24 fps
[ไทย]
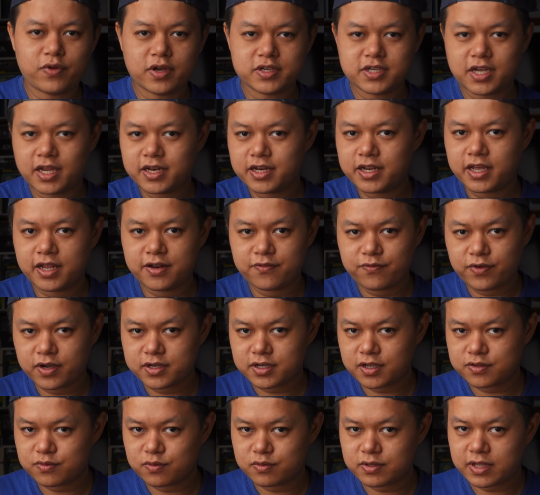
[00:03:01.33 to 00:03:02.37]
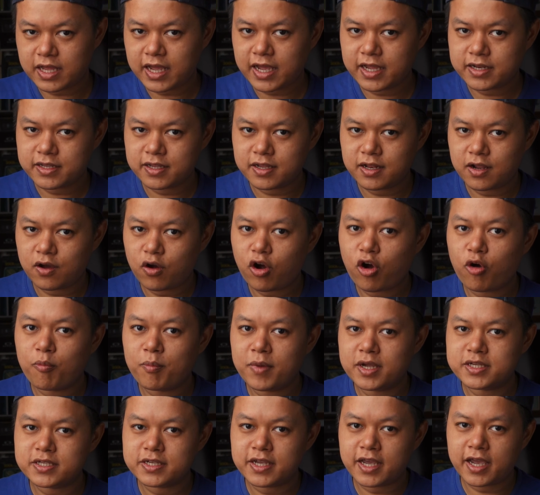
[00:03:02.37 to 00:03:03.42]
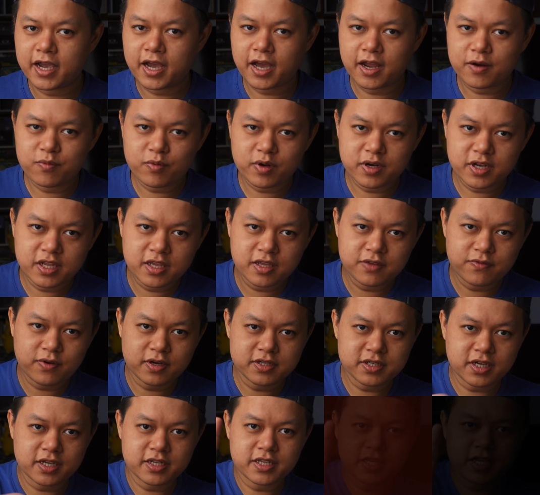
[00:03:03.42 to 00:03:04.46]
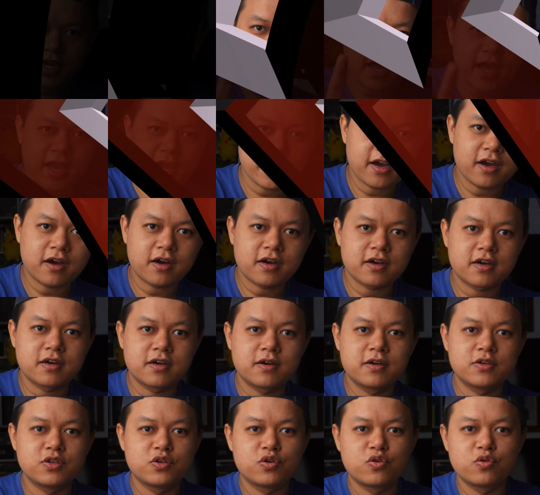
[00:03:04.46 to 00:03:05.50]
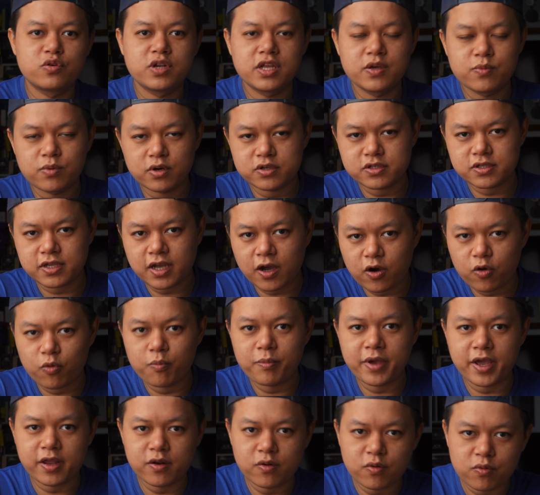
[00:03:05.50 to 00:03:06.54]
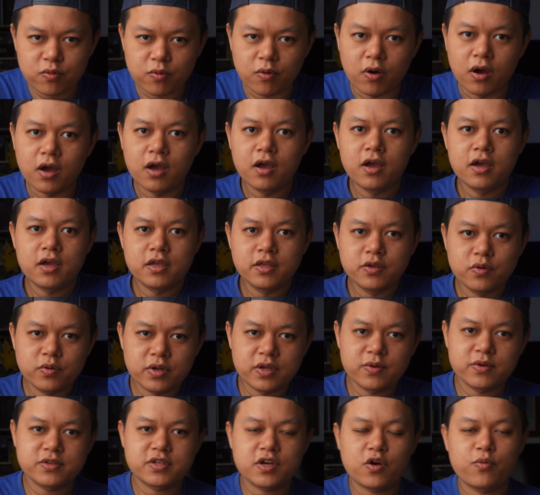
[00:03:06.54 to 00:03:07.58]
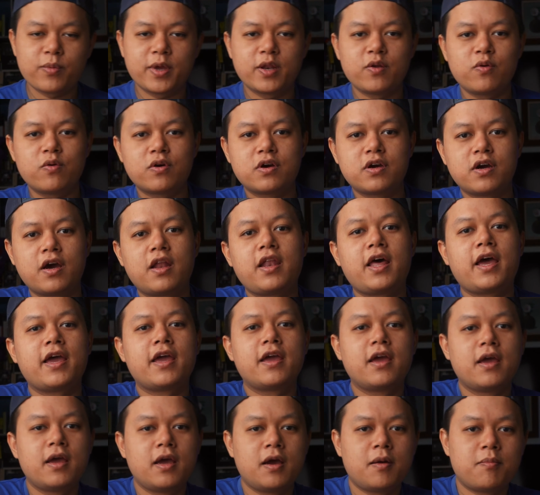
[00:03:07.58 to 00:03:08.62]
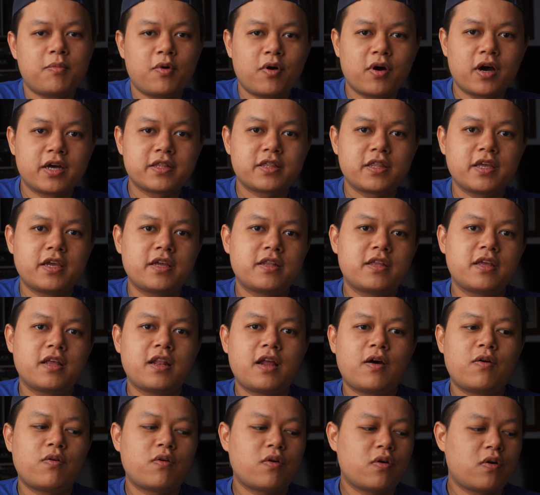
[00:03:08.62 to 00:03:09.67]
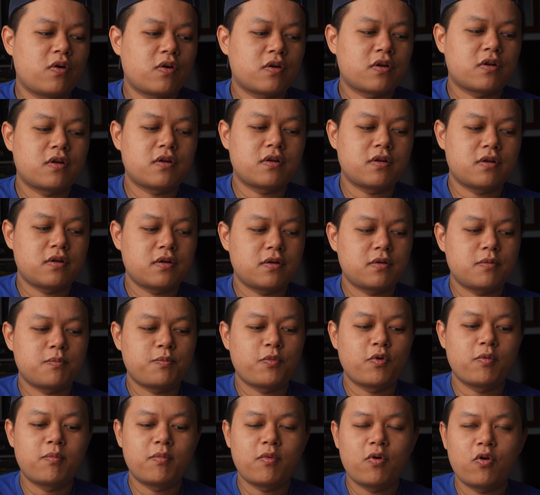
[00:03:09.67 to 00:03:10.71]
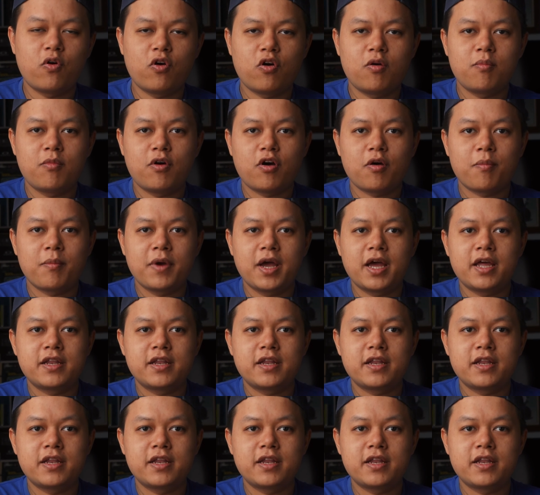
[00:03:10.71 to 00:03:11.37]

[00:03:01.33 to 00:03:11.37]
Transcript: ฟังก์ชันเด่นฟังก์ชันสุดท้ายที่เราเอามาแชร์กันวันนี้ ฟังก์ชันที่ 5 ก็คือ universal menu universal menu คืออะไร ปกติที่เรากดปุ่ม home ออกมา